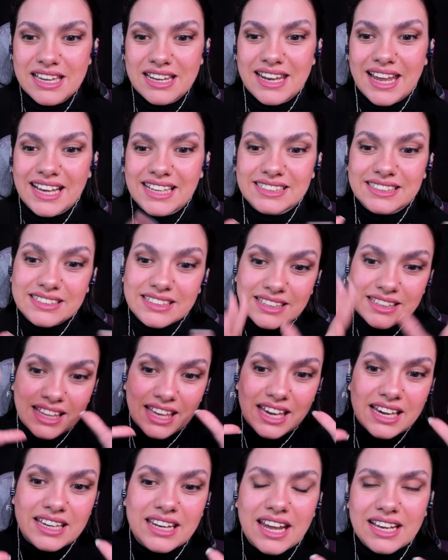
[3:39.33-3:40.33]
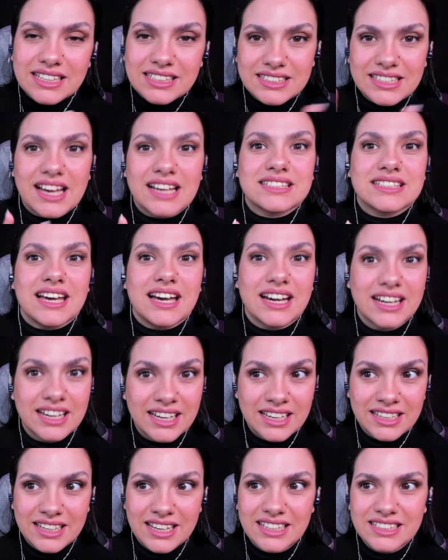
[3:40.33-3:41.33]
las desgracias
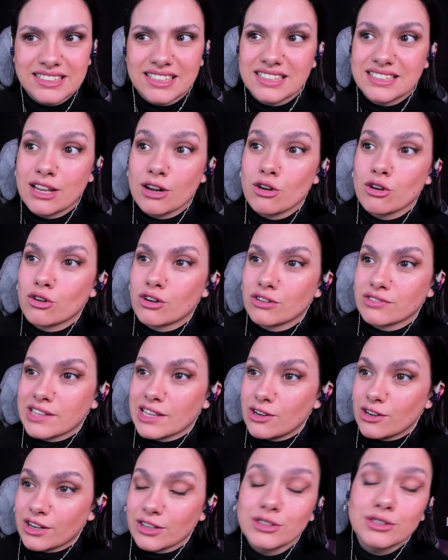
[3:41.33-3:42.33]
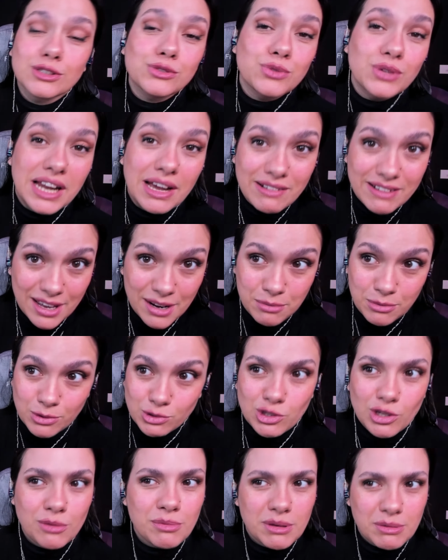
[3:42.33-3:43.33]
ajenas, que es algo de lo que no se suele hablar
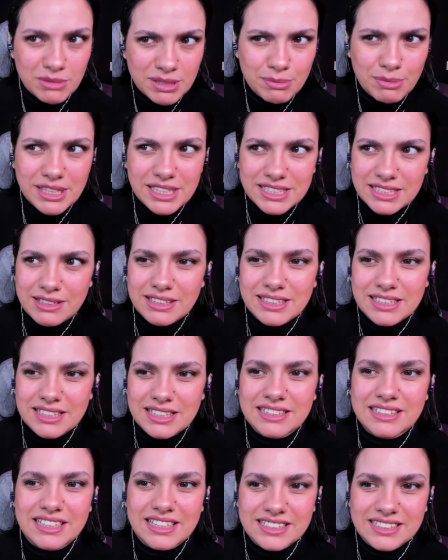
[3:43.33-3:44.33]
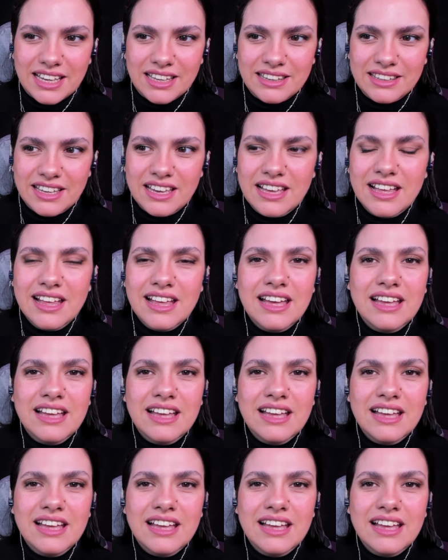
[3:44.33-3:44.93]
mucho, me, parece bastante interesante.